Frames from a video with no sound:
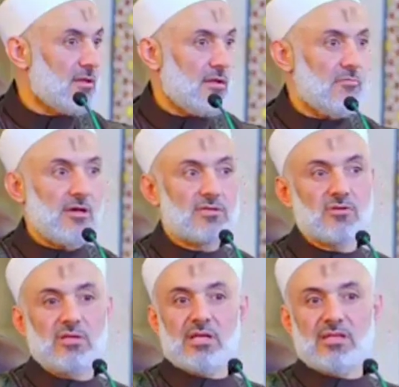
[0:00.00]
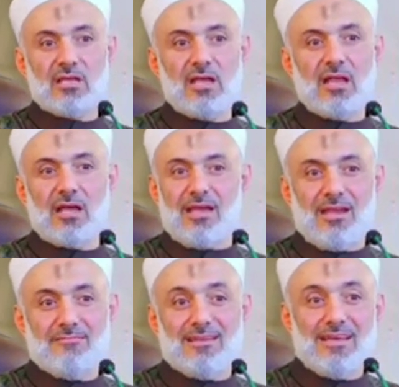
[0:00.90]
طيب يا رسول الله دخيلك
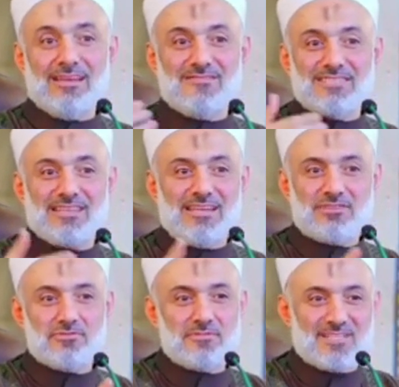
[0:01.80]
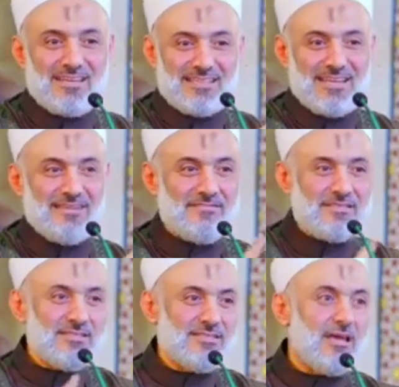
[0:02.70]
يعني بعد آلاف السنين ليش شو بصير إذا أنا
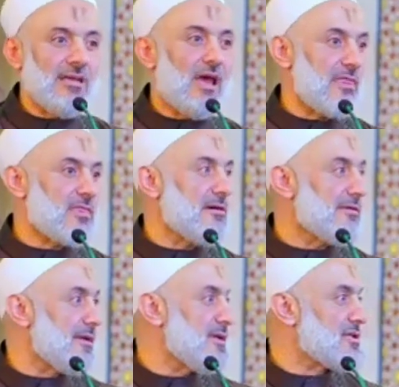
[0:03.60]
فتت يعني آثار هي